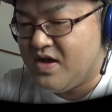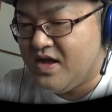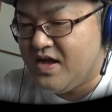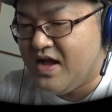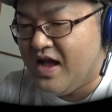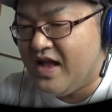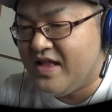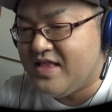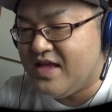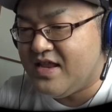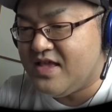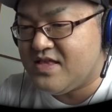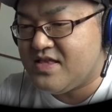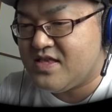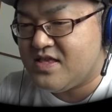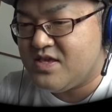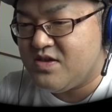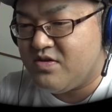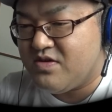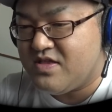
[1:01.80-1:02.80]
かなり
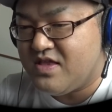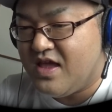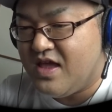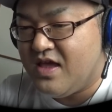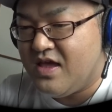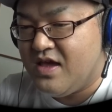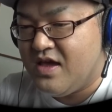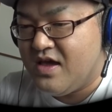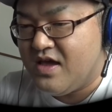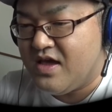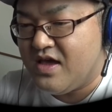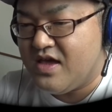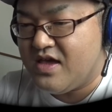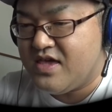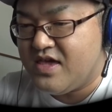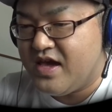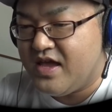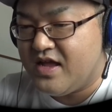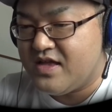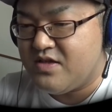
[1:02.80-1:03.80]
強いね、えー、
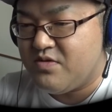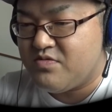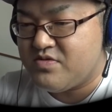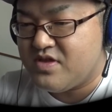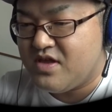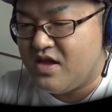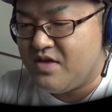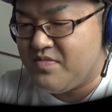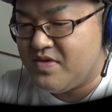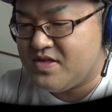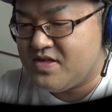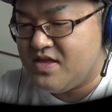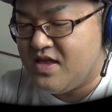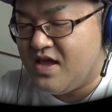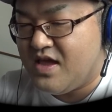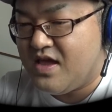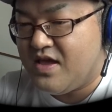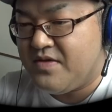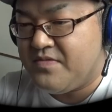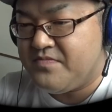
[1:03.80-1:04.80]
キャラでございます
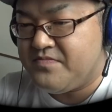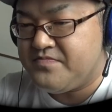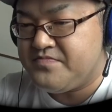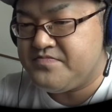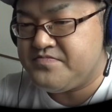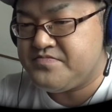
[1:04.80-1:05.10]
ね。